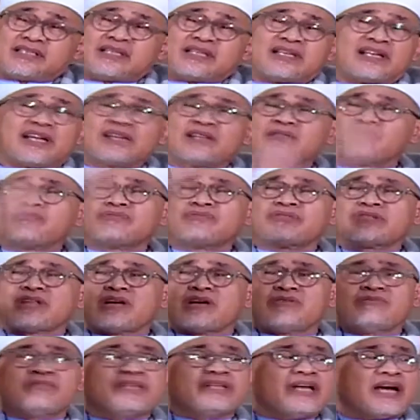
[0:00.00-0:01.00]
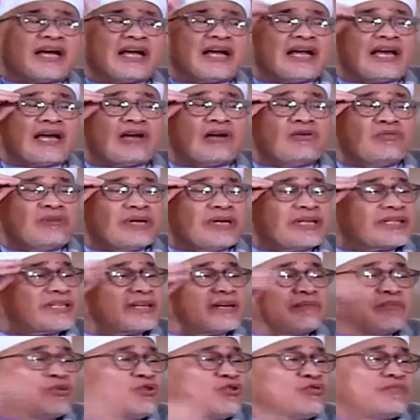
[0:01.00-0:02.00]
100 tahun yang lalu
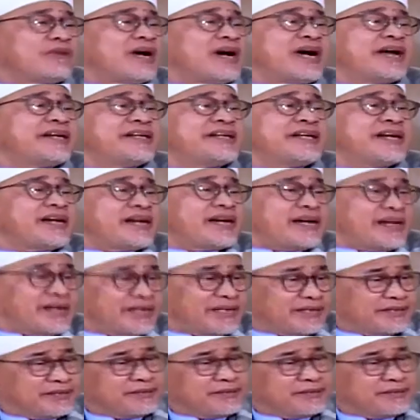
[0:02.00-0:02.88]
kita belum ada.